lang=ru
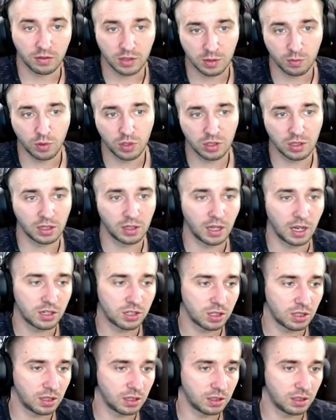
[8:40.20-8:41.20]
Возможно,
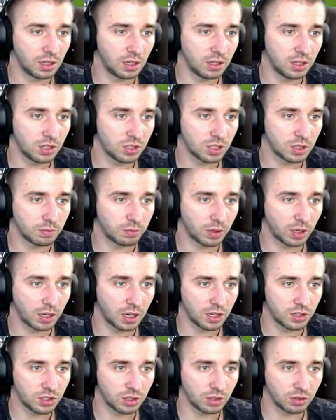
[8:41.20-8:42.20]
дальше для дальнейшей
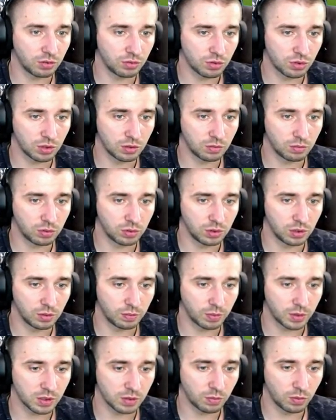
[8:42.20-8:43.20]
прокачки нужно будет.
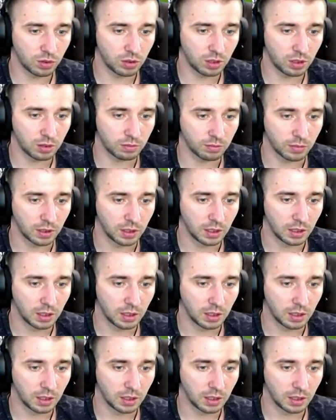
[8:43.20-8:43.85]
Посмотрим.